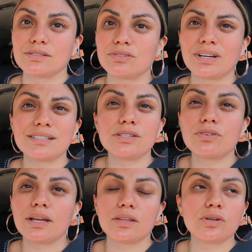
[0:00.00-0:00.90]
No, casi
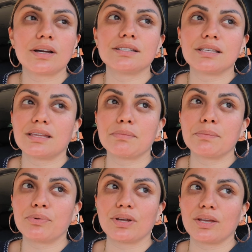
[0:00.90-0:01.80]
no quería tocar este
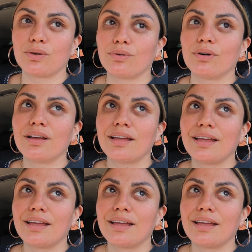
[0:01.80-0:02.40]
tema porque yo